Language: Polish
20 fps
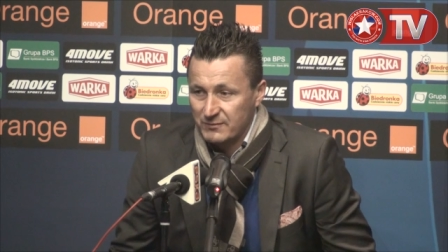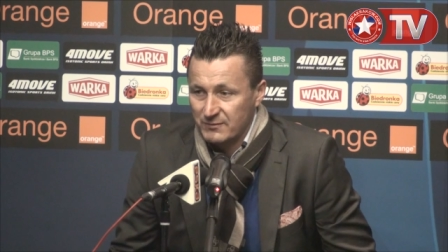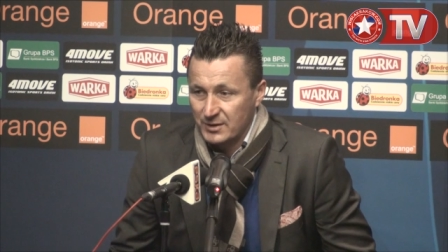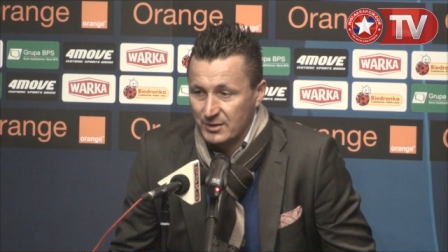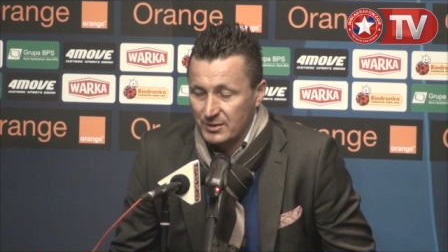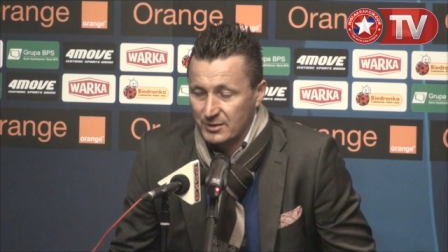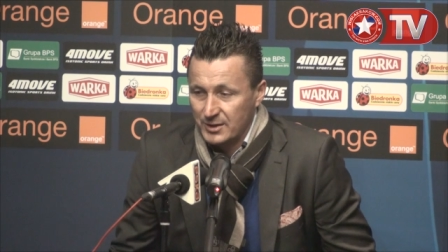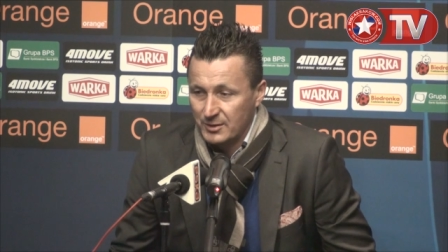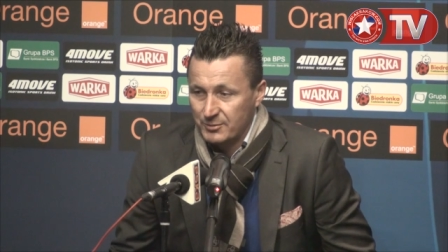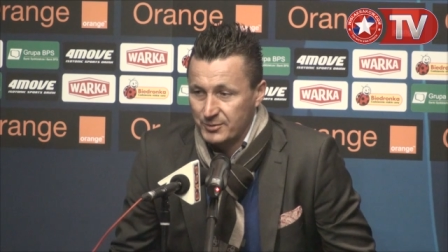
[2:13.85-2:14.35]

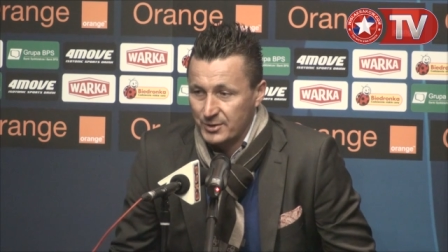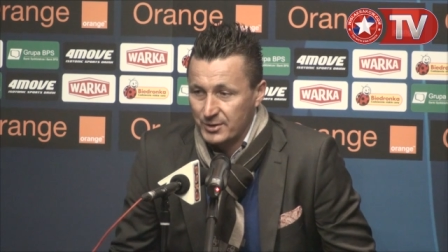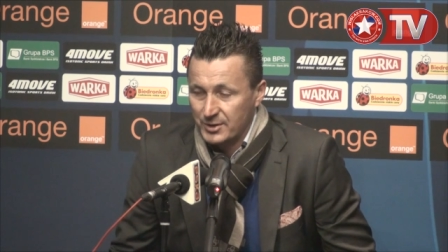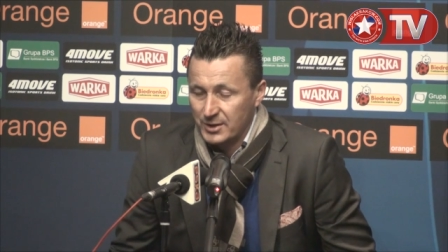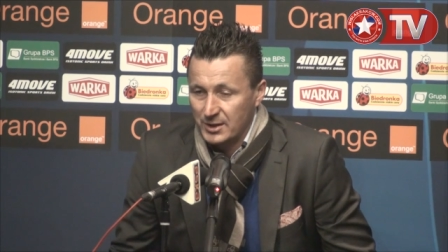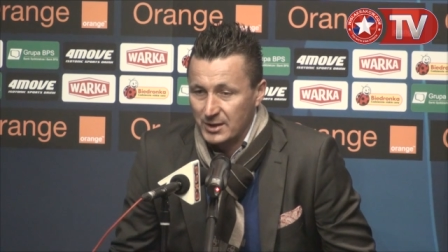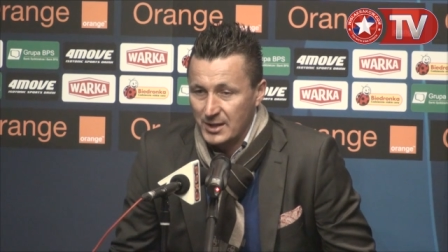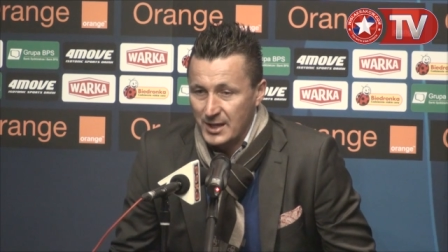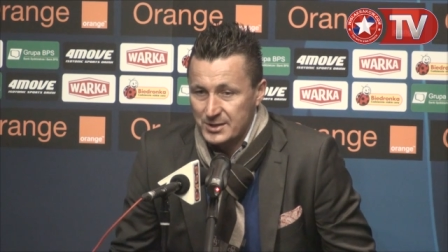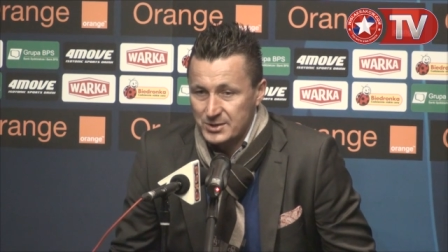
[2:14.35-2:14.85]
wyglądał trochę
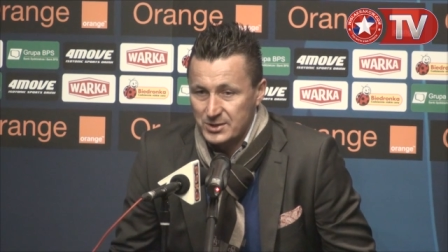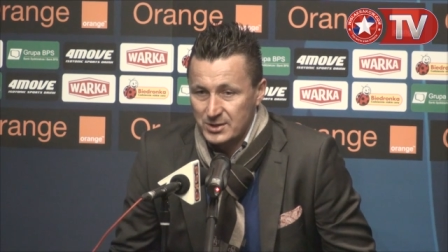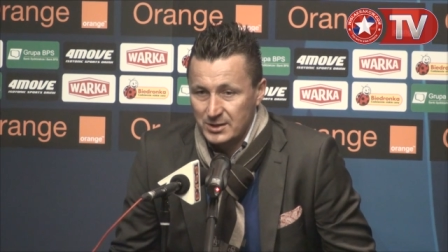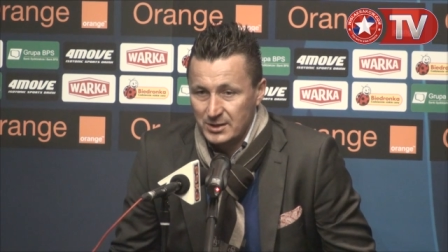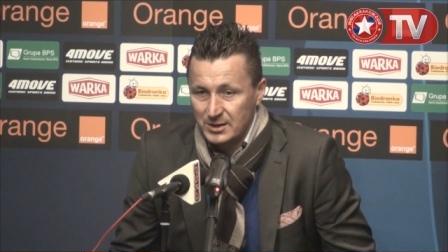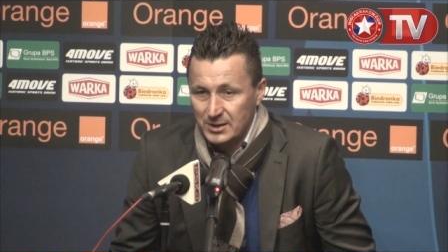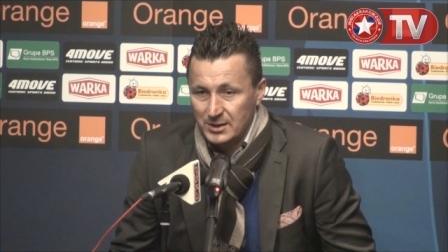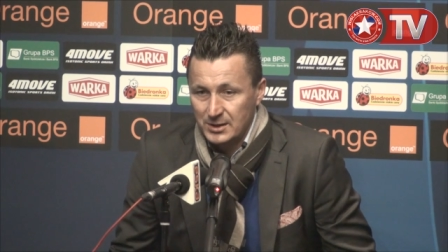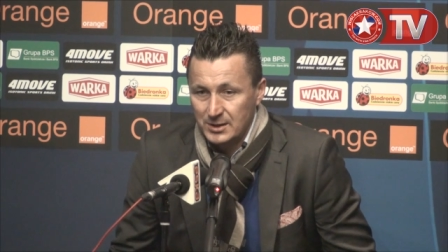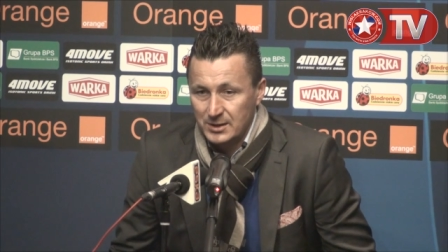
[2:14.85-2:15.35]

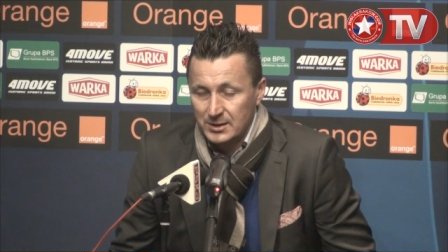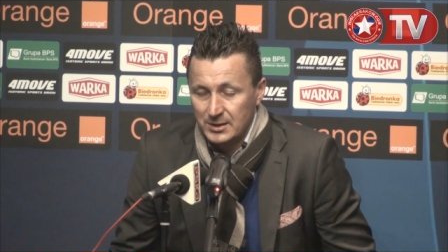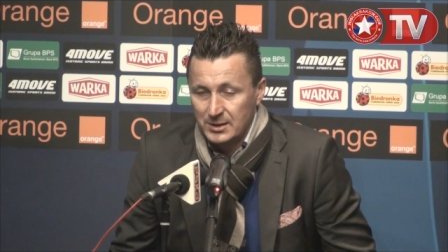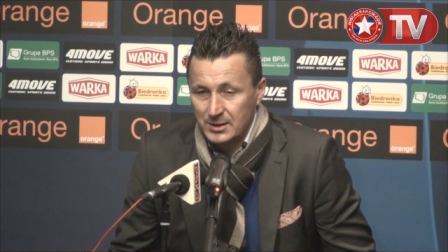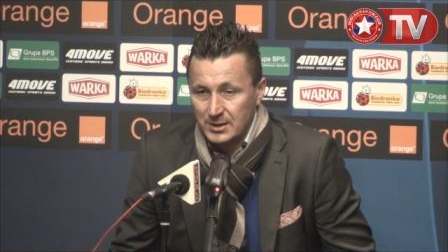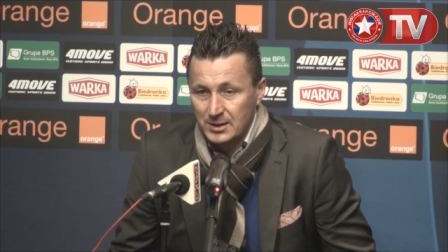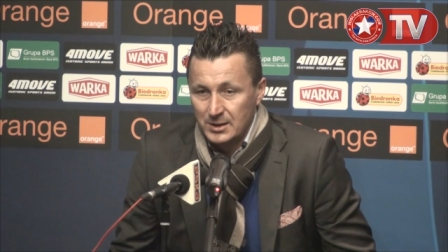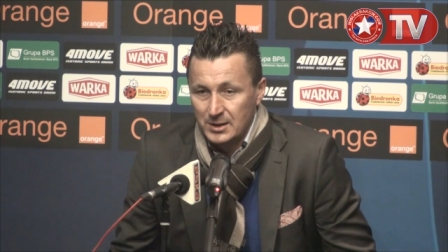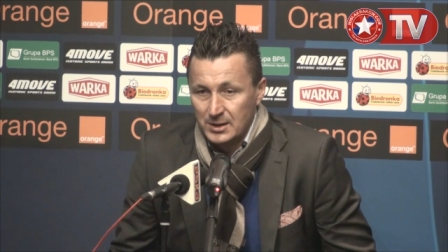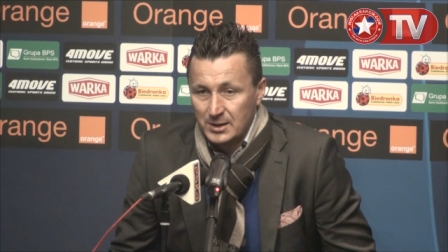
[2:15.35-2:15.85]
inaczej i
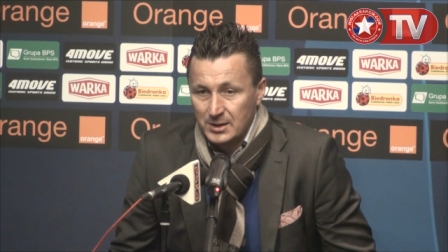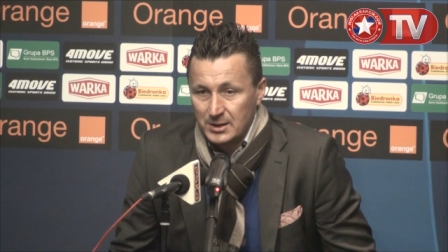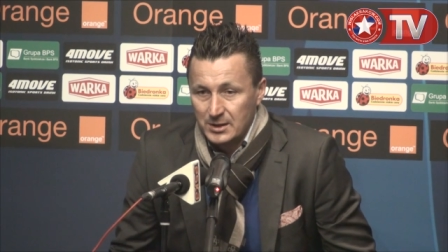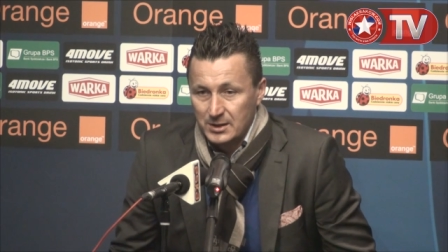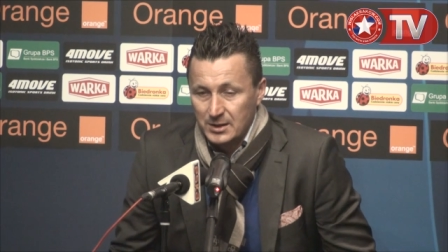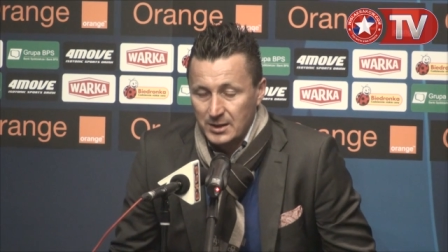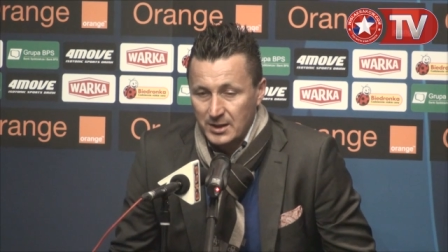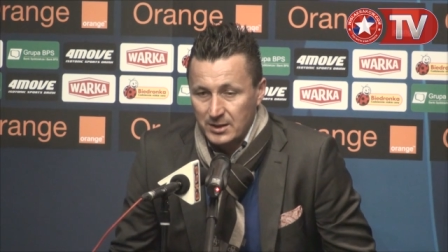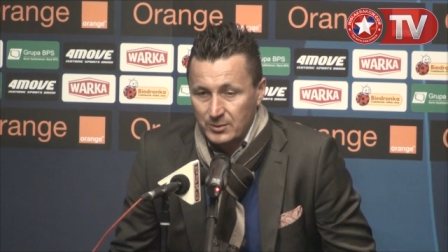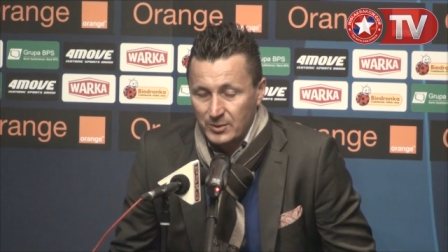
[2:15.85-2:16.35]

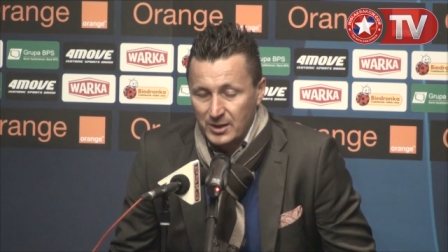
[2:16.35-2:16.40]
jak